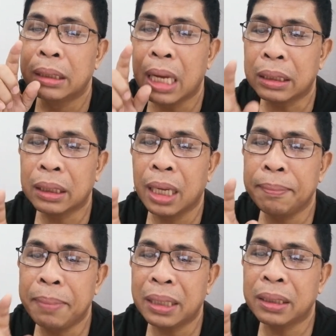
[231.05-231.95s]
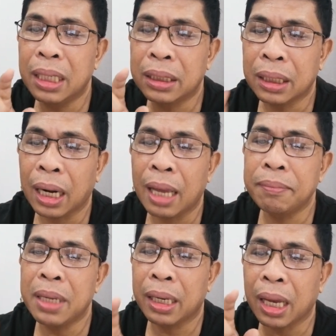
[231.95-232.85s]
that can best
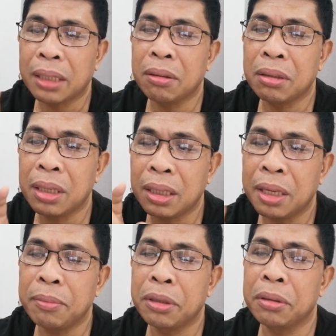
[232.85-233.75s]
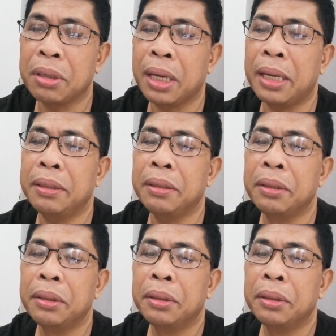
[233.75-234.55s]
describe the Quezon City motorcade